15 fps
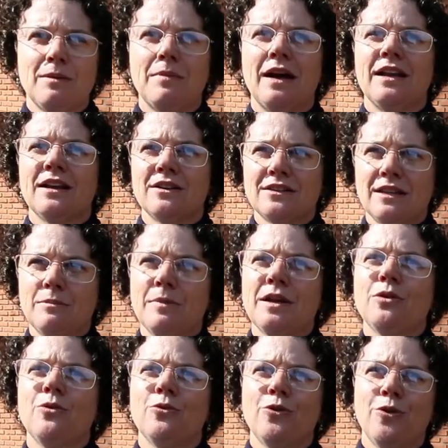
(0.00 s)
trabalha
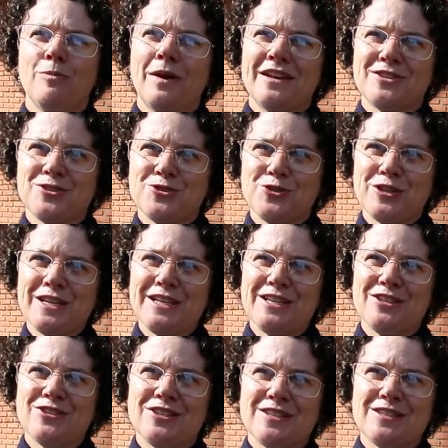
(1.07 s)
também com o comércio de
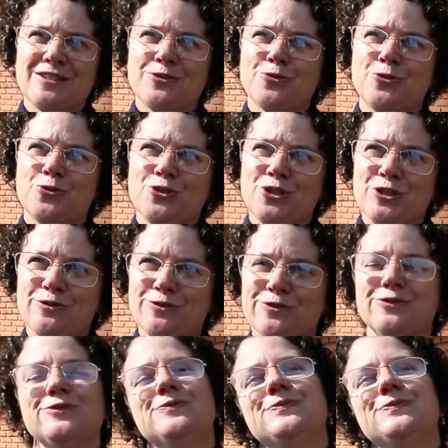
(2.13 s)
orquídeas e o cultivo.